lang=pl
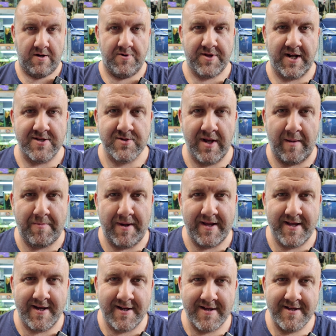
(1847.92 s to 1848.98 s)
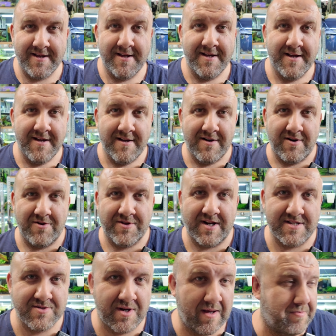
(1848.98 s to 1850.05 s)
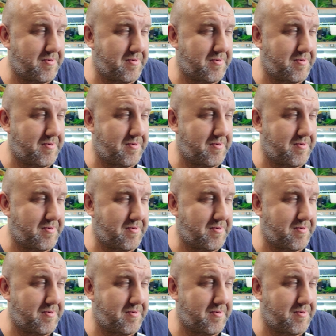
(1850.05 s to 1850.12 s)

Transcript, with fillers: od razu lepiej, nie? Od razu